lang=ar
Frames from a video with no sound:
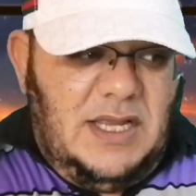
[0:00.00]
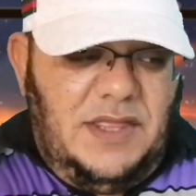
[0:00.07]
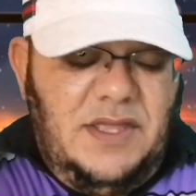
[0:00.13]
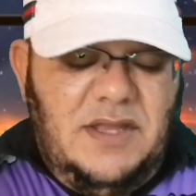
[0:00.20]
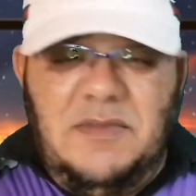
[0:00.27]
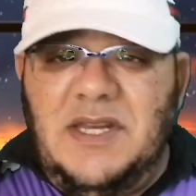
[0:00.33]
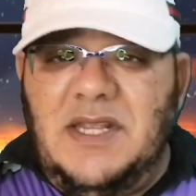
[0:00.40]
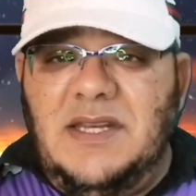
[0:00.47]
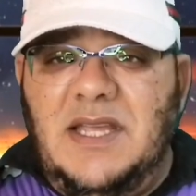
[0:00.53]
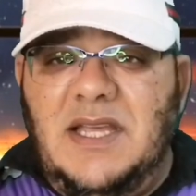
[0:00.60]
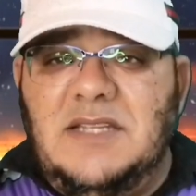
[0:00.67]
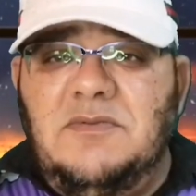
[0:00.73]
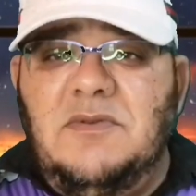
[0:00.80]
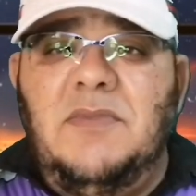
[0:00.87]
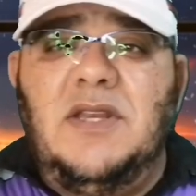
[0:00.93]
كثير من
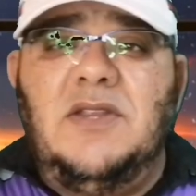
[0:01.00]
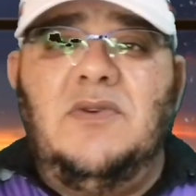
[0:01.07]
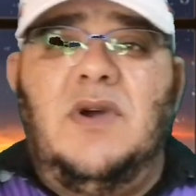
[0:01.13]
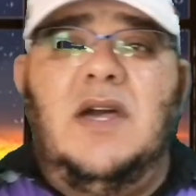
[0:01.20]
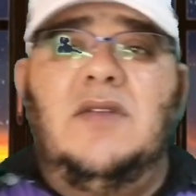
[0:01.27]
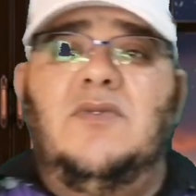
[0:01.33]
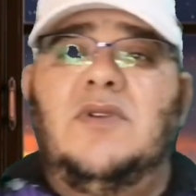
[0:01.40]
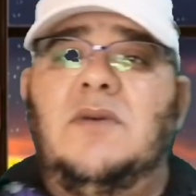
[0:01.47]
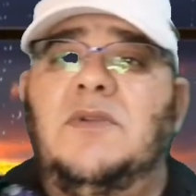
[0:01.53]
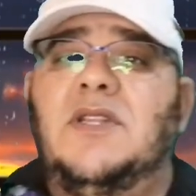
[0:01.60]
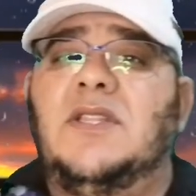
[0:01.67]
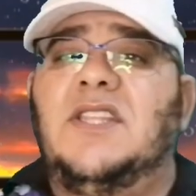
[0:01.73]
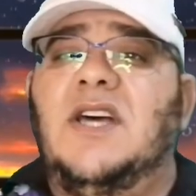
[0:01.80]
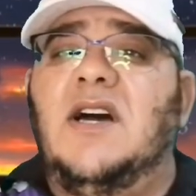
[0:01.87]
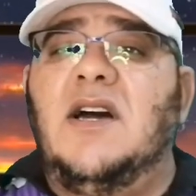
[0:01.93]
الناس ممن يعانون
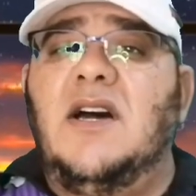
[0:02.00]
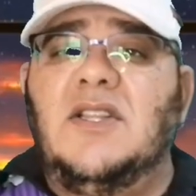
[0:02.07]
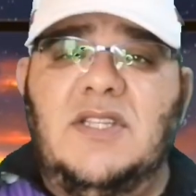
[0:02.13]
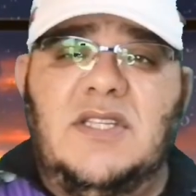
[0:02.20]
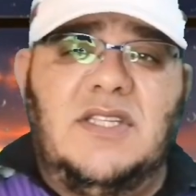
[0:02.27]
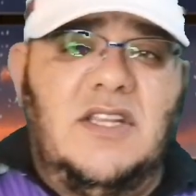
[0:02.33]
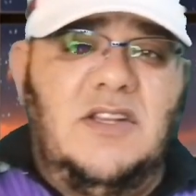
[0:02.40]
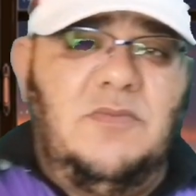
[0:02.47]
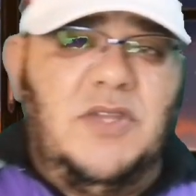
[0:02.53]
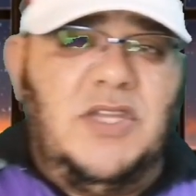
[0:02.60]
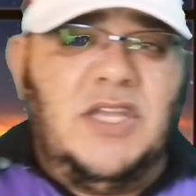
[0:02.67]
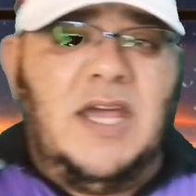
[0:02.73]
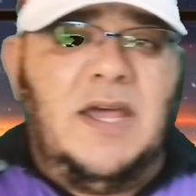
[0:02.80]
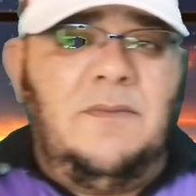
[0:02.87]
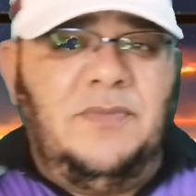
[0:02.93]
من الطاقات
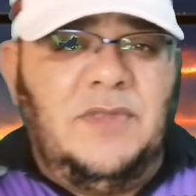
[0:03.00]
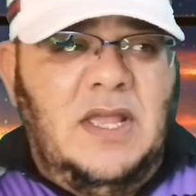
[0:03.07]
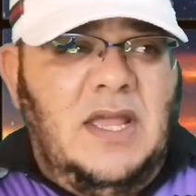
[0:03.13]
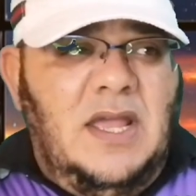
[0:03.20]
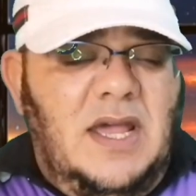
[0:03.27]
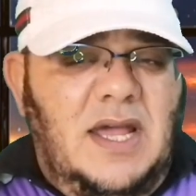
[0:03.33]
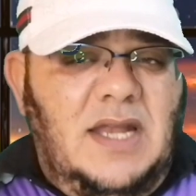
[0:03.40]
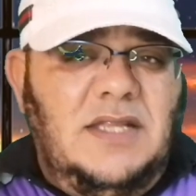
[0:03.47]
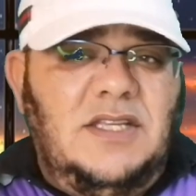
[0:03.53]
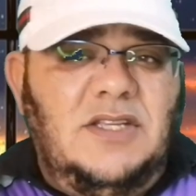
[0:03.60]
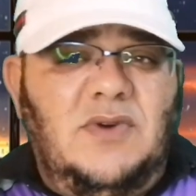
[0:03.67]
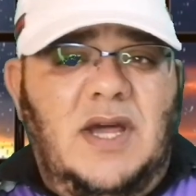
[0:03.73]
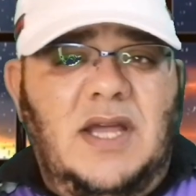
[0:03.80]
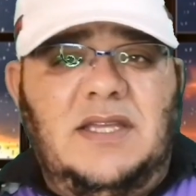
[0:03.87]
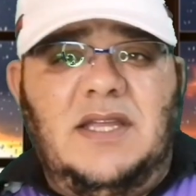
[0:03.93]
السلبية التي
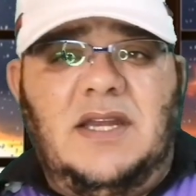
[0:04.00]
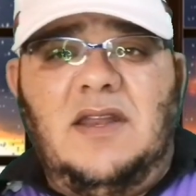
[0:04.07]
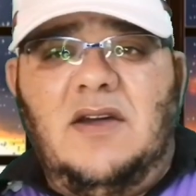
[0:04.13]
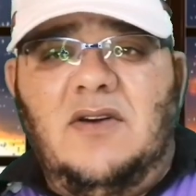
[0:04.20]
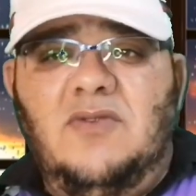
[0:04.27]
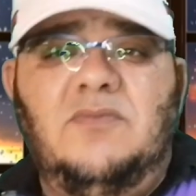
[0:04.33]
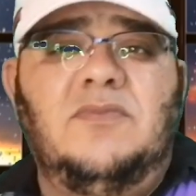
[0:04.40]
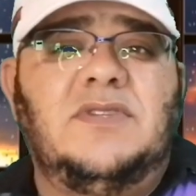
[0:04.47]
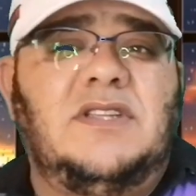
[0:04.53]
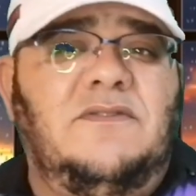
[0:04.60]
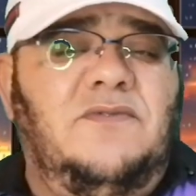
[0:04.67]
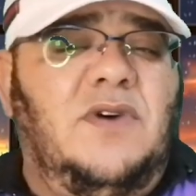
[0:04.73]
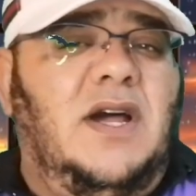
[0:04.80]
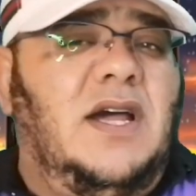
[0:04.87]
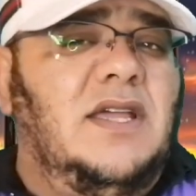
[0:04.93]
تعكر لهم
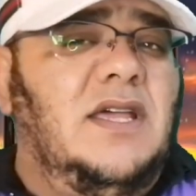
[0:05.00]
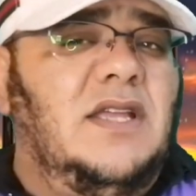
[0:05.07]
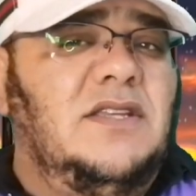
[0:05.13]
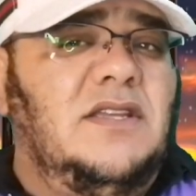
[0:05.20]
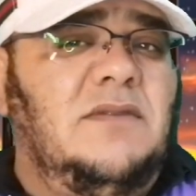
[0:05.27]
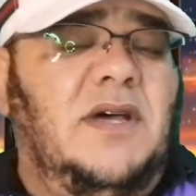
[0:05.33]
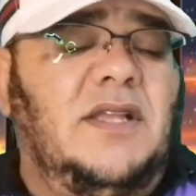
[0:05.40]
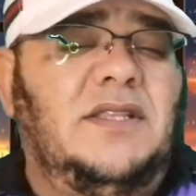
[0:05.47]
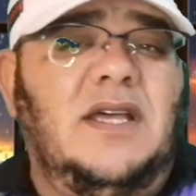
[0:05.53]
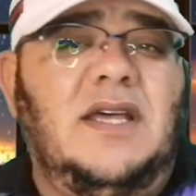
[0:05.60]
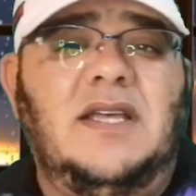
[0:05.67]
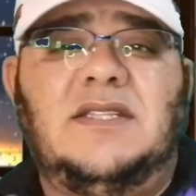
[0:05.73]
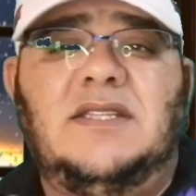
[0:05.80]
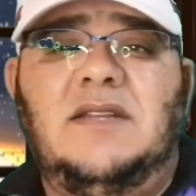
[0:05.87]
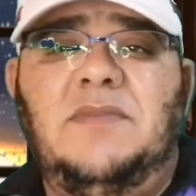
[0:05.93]
صفو حياتهم
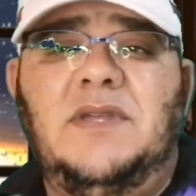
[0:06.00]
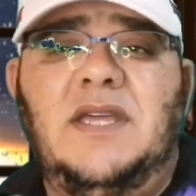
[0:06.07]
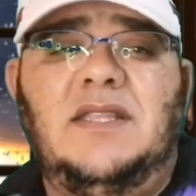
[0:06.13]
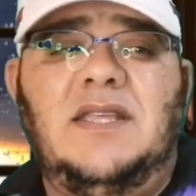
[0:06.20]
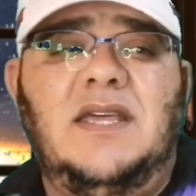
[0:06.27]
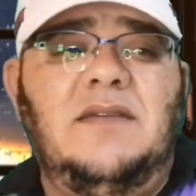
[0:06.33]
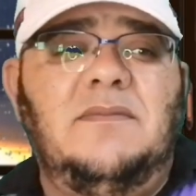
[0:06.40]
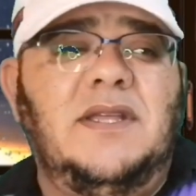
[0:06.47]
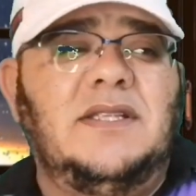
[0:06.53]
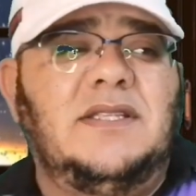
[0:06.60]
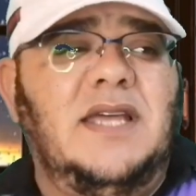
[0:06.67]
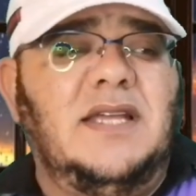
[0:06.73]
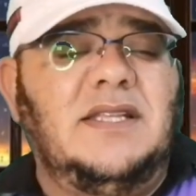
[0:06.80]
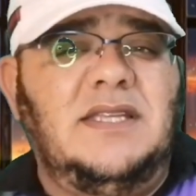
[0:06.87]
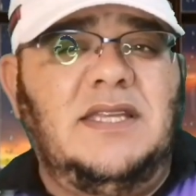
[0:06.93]
الطاقة السلبية دائما
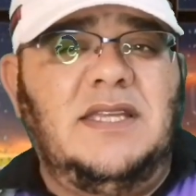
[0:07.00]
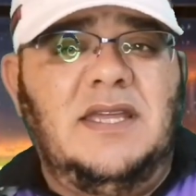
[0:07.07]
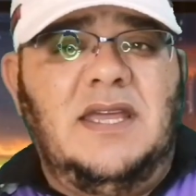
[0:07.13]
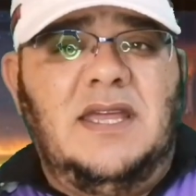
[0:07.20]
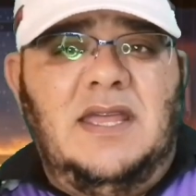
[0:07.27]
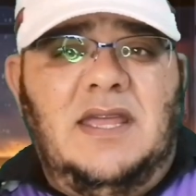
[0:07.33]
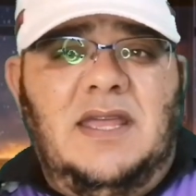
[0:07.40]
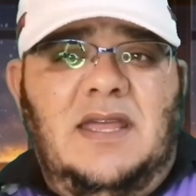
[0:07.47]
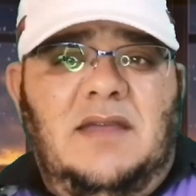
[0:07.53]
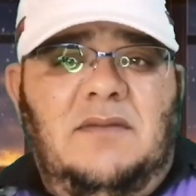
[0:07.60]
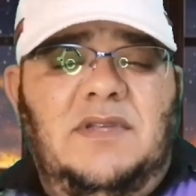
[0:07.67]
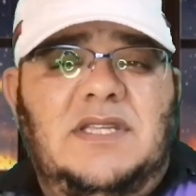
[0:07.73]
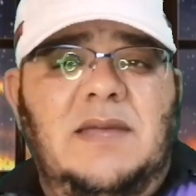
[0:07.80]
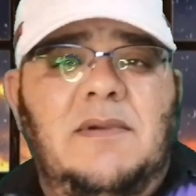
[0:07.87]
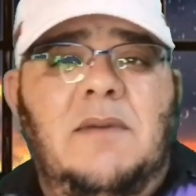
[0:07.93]
تأتي
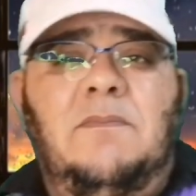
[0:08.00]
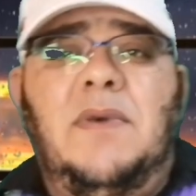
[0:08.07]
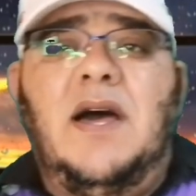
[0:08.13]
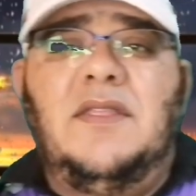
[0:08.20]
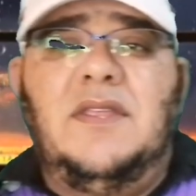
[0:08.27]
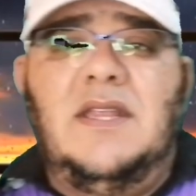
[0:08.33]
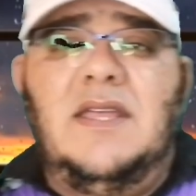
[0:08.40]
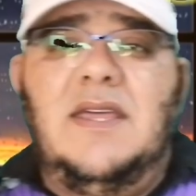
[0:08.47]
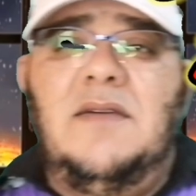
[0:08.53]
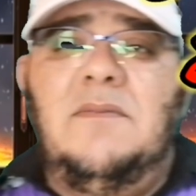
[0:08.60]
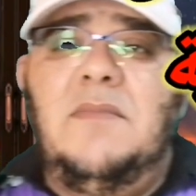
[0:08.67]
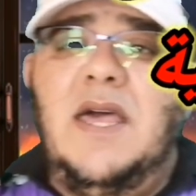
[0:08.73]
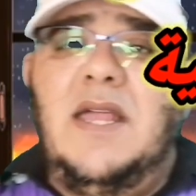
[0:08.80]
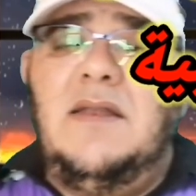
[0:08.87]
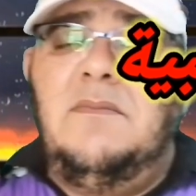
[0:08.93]
بسبب بعض
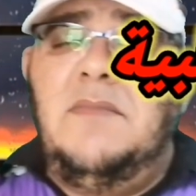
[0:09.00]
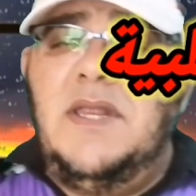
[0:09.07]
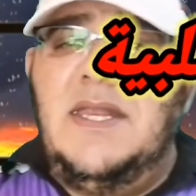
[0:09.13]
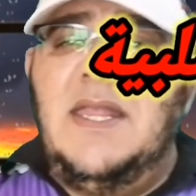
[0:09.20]
الإهمال